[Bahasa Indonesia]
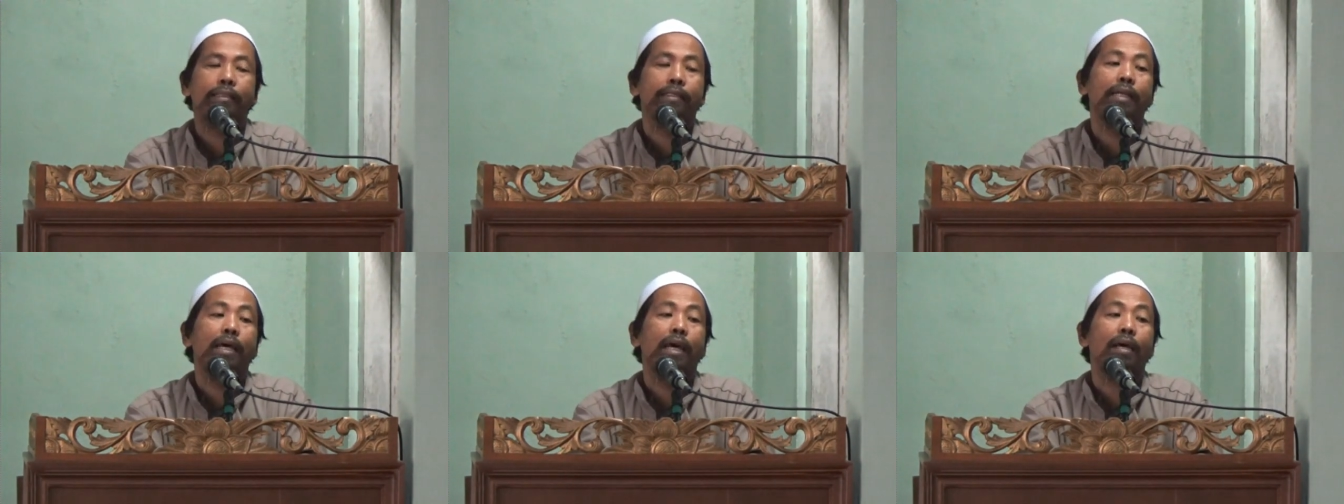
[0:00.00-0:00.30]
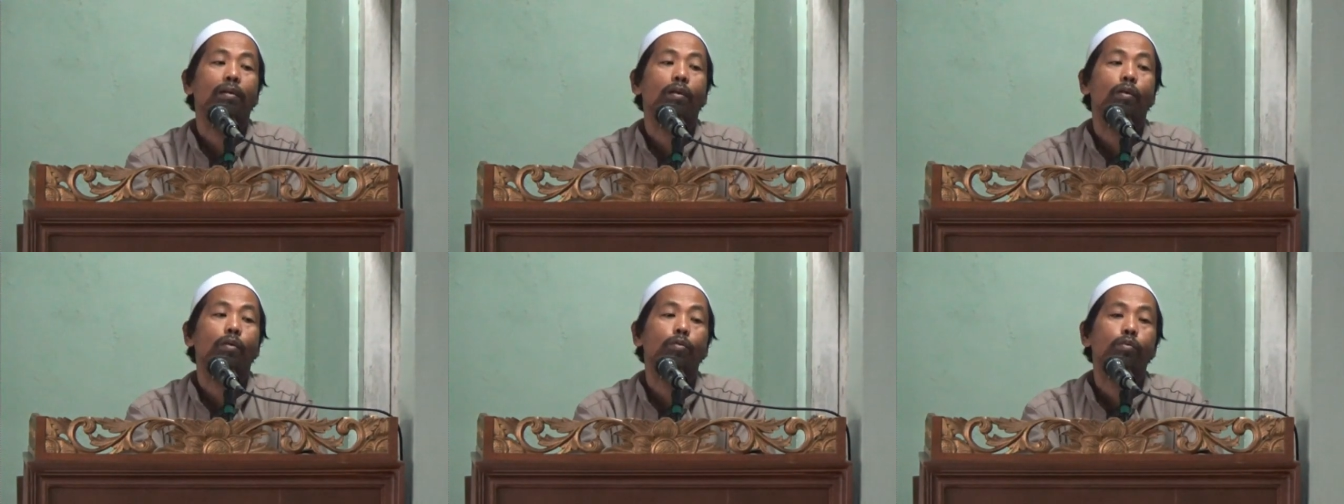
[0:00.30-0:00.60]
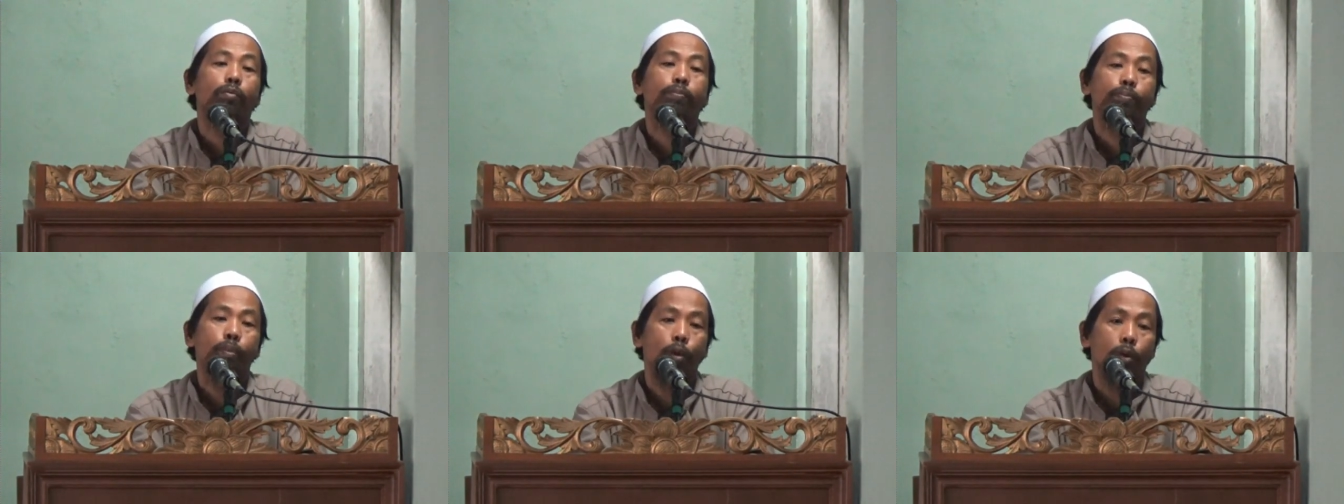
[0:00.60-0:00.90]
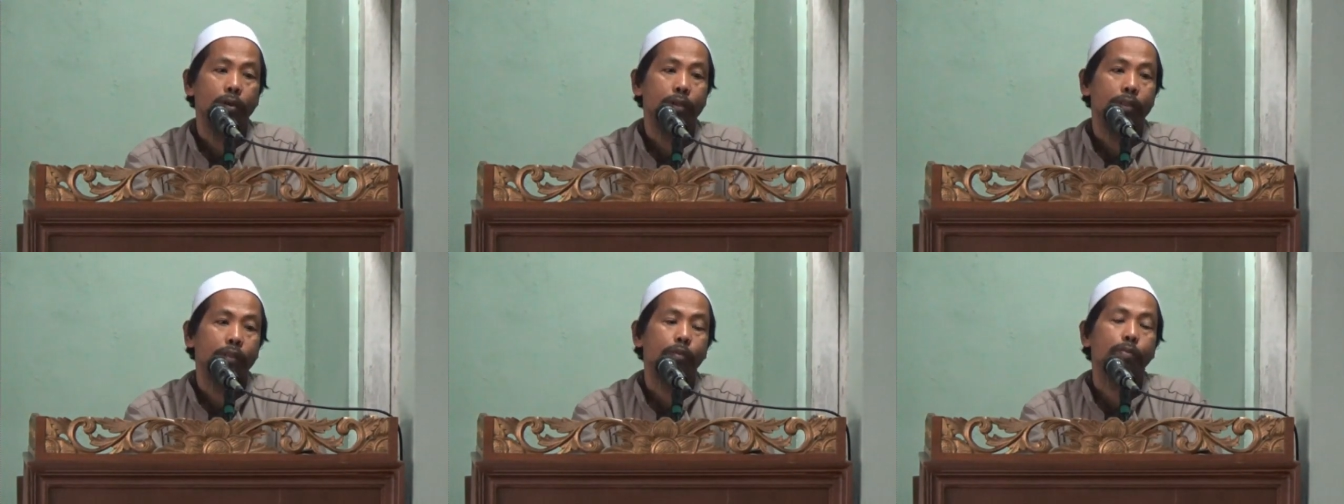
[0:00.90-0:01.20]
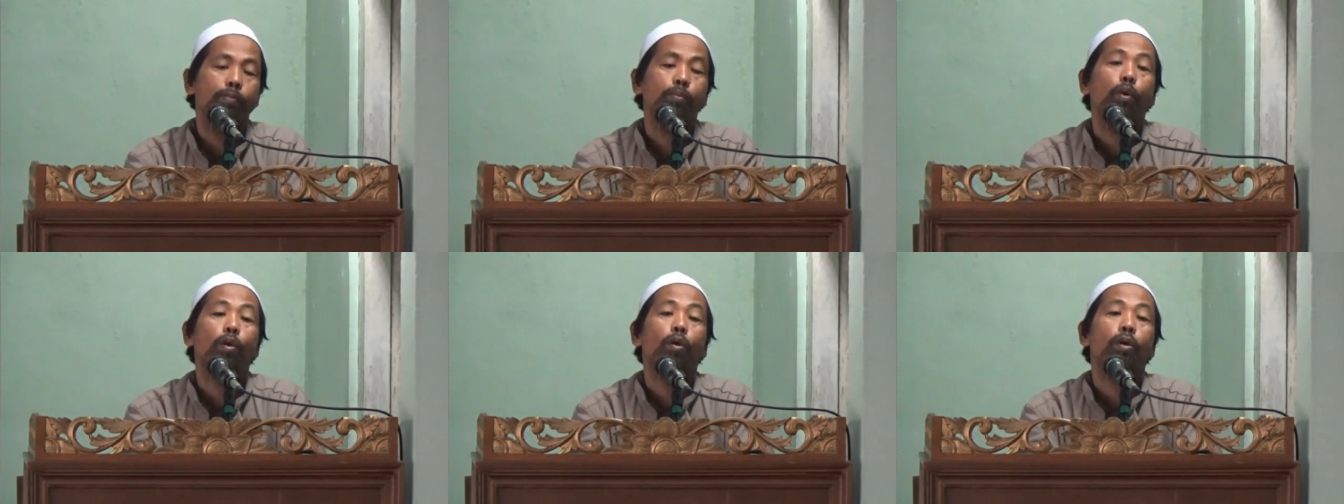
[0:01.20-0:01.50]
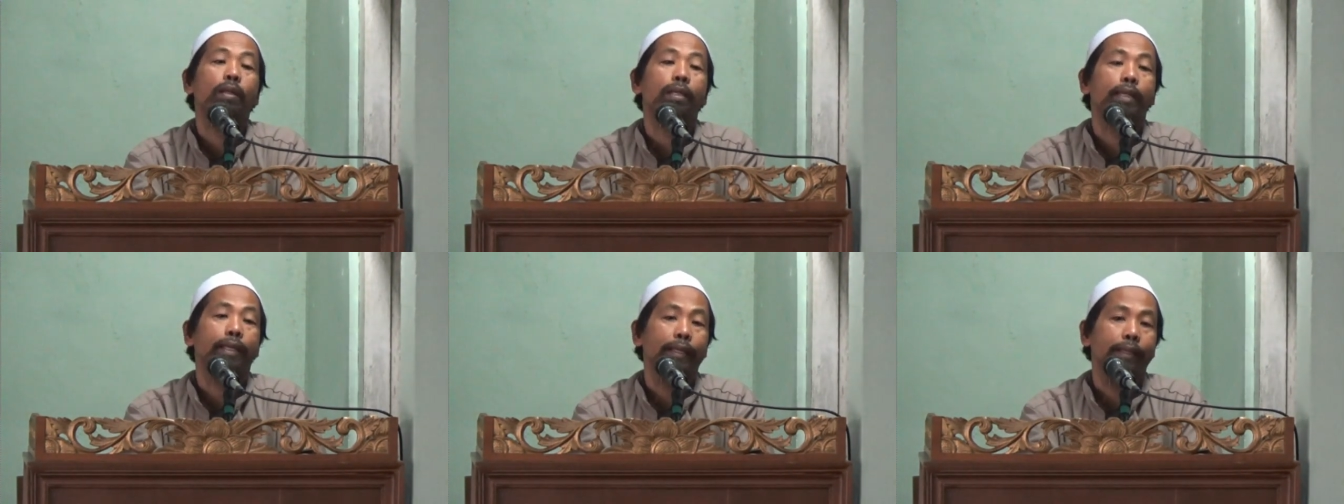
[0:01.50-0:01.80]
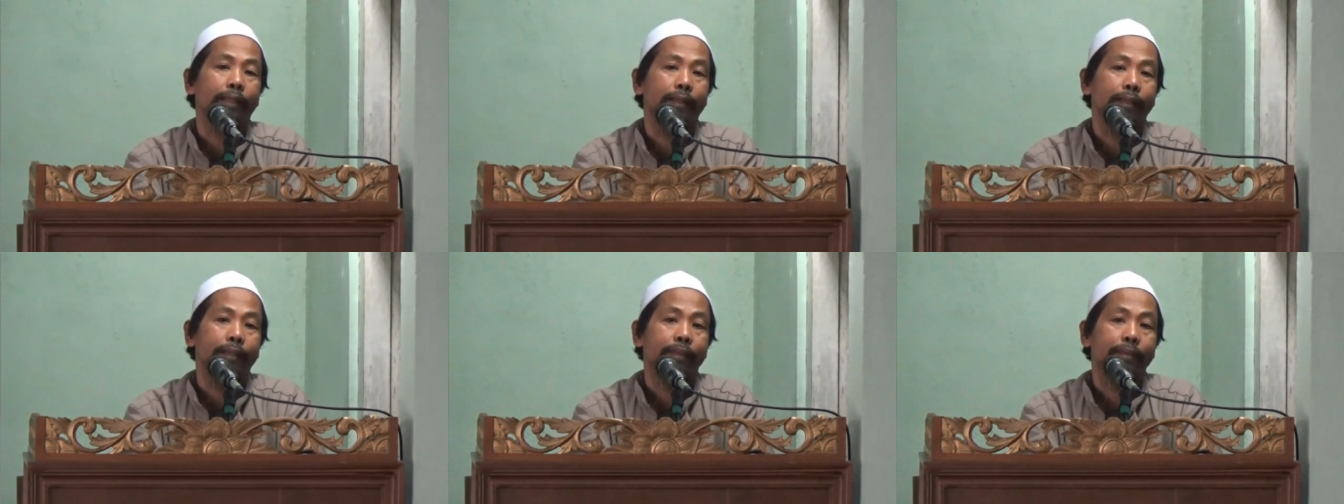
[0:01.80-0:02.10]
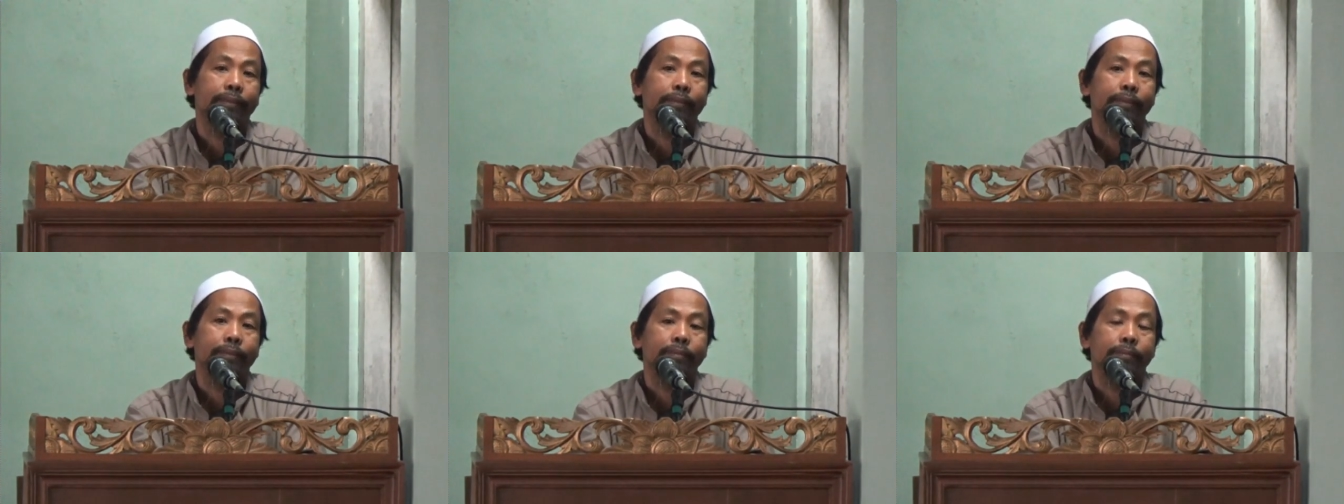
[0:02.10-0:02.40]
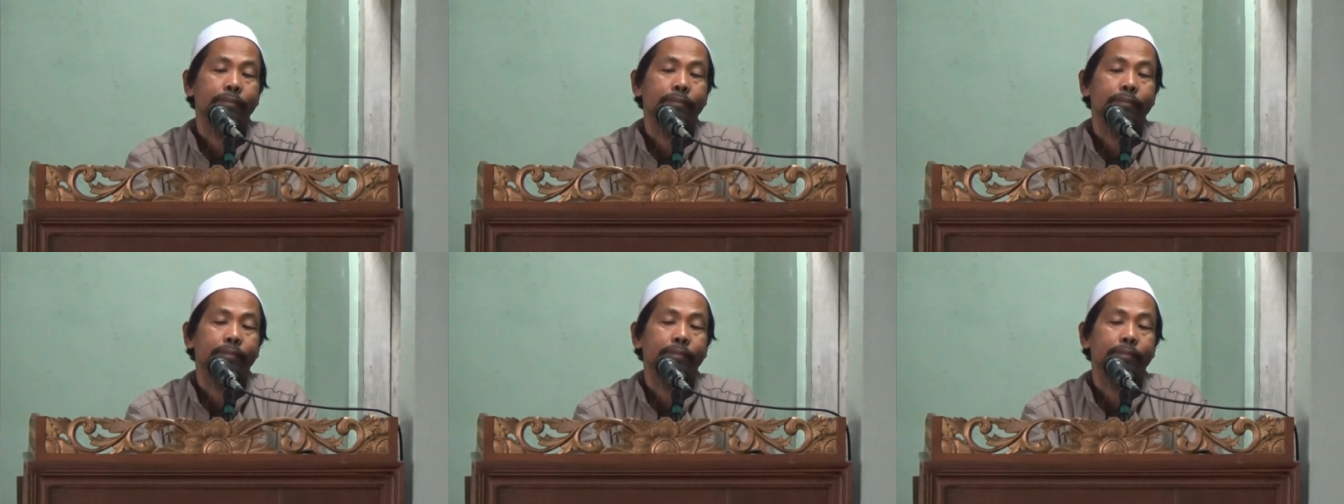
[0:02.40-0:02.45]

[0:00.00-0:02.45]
Ziarah kubur itu boleh.